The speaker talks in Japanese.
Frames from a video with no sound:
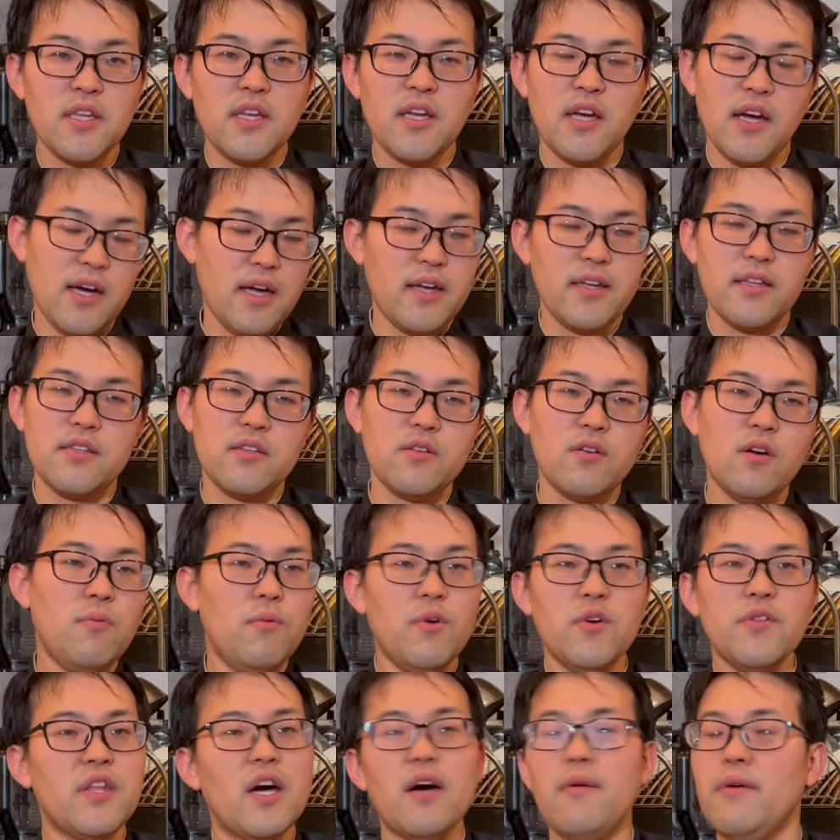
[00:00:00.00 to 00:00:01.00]
はい、まあ、も
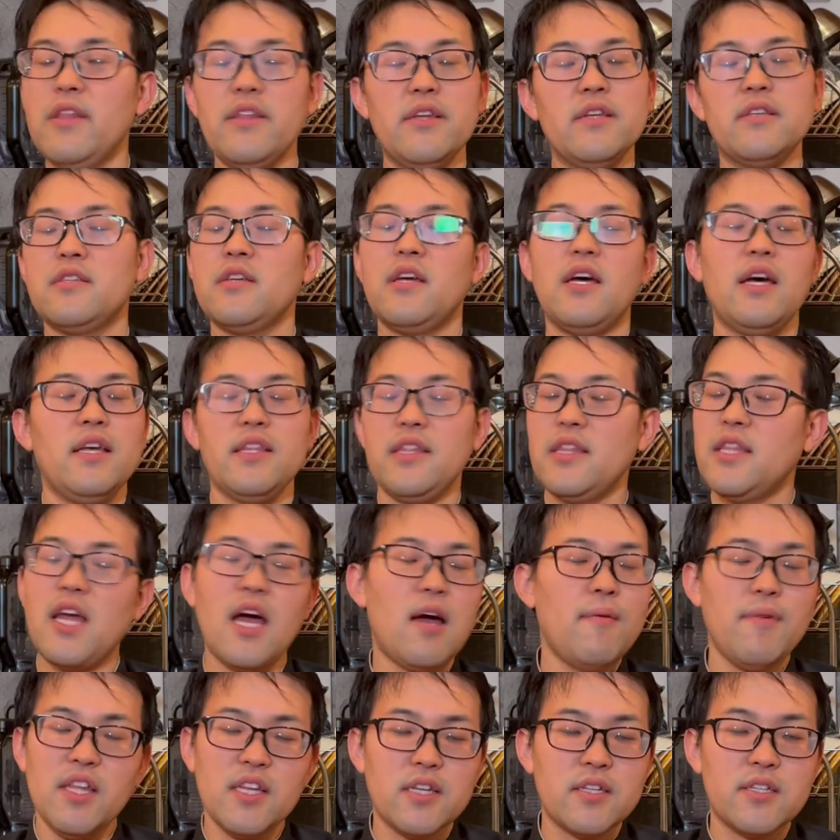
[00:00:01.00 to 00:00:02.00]
うダメです、はい、
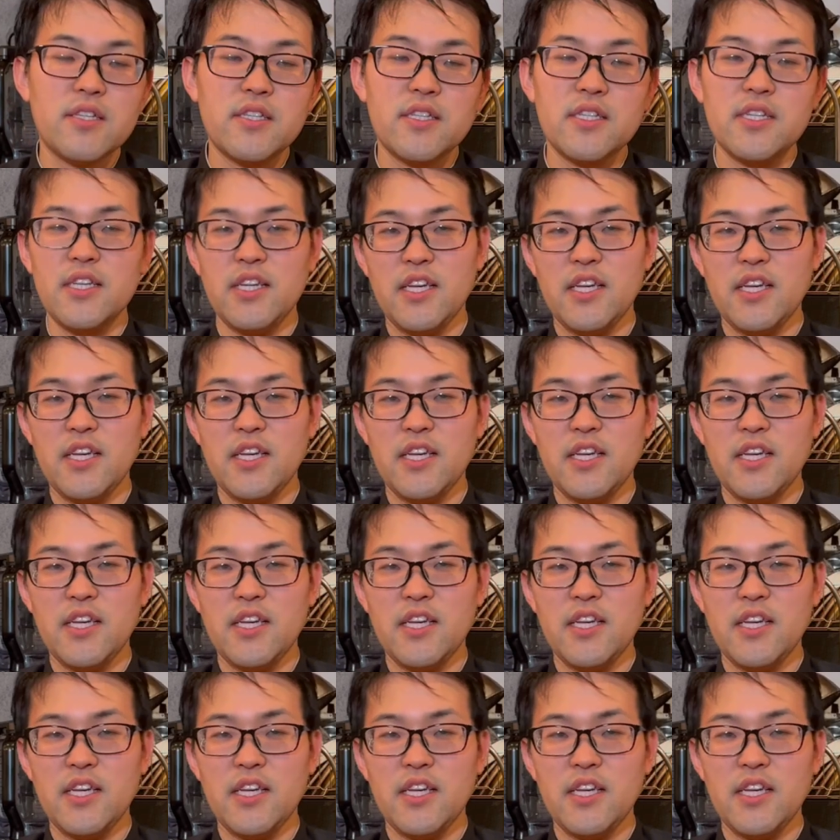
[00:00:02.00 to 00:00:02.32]
ダメです